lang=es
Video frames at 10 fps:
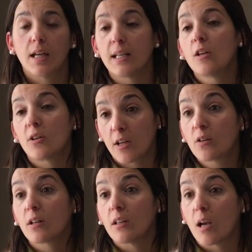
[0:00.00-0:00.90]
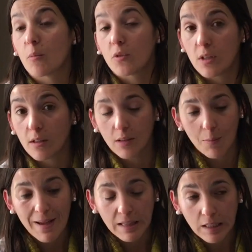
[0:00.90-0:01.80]
en el horario que digamos de,
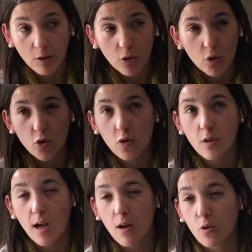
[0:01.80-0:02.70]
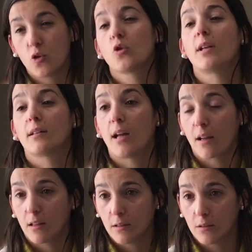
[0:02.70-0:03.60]
de, de 8 a 8 de la
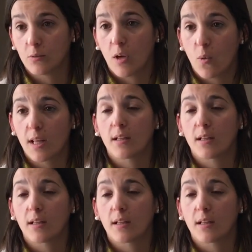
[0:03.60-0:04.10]
tarde, una guardia